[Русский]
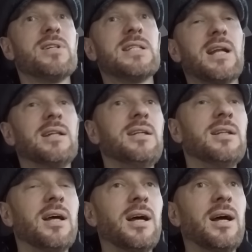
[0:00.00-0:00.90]
стороны
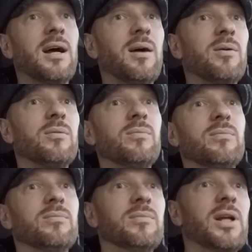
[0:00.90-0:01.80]
на,
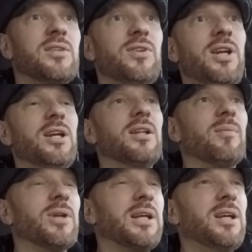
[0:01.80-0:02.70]
на двери
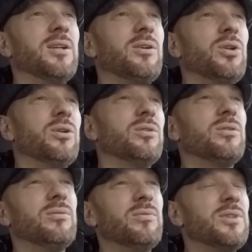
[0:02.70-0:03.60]
там такие
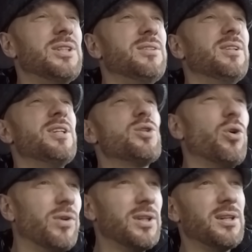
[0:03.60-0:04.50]

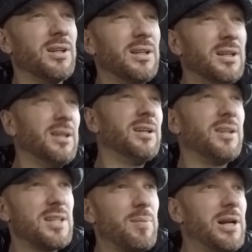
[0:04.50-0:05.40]
нарисованные. Да,
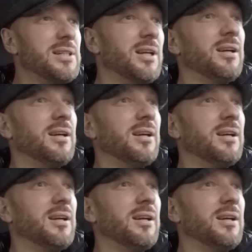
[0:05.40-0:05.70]
Разобрались, да?